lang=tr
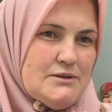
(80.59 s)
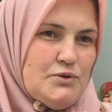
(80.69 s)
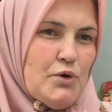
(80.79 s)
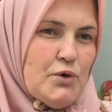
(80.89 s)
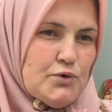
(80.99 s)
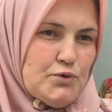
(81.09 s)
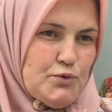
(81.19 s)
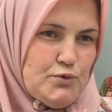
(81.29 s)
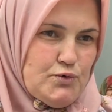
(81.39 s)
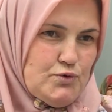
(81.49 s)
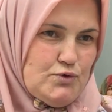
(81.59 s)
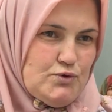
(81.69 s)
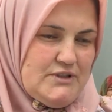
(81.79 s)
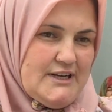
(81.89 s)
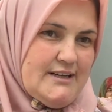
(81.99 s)
yoğurdunu üdürüz
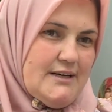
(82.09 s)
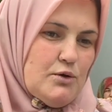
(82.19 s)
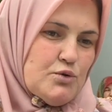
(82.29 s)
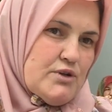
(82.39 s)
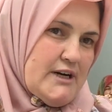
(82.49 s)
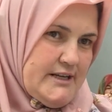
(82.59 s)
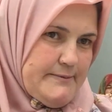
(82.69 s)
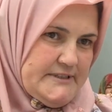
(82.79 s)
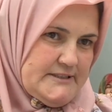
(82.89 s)
ya da oturak yaparız